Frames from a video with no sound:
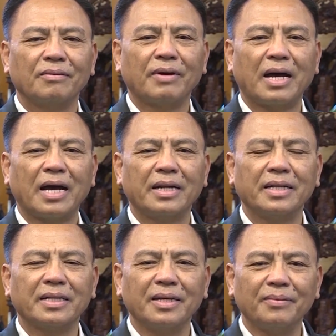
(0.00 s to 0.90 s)
và
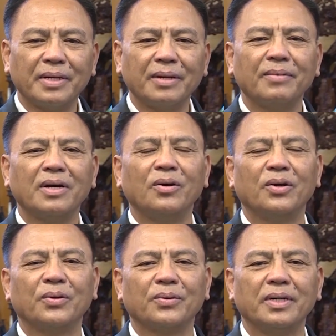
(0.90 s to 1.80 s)
đi tìm kiếm cơ
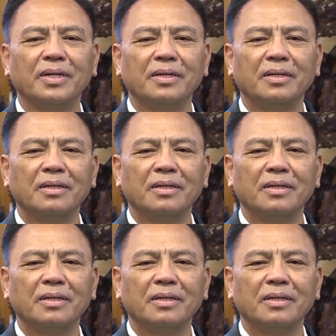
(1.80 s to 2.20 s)
hội đầu tư